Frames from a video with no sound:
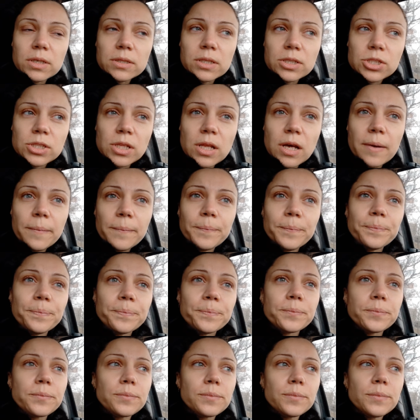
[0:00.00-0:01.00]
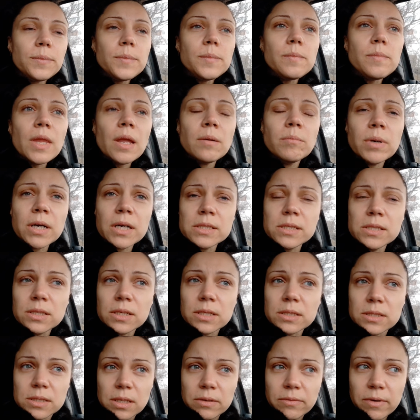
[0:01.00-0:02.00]
я нашла, магазин
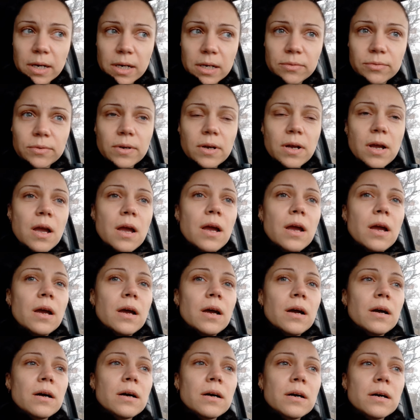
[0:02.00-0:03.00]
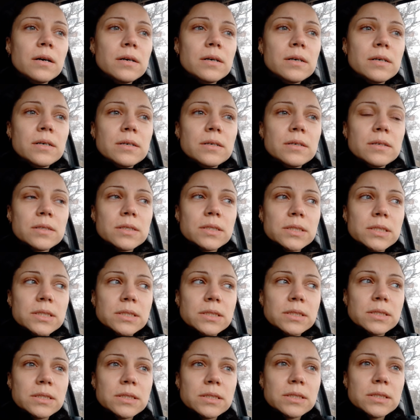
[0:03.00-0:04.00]
концтоваров, а,
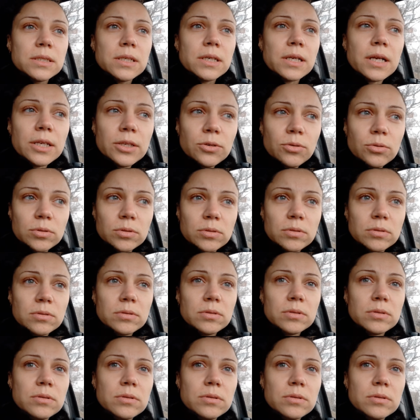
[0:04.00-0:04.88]
район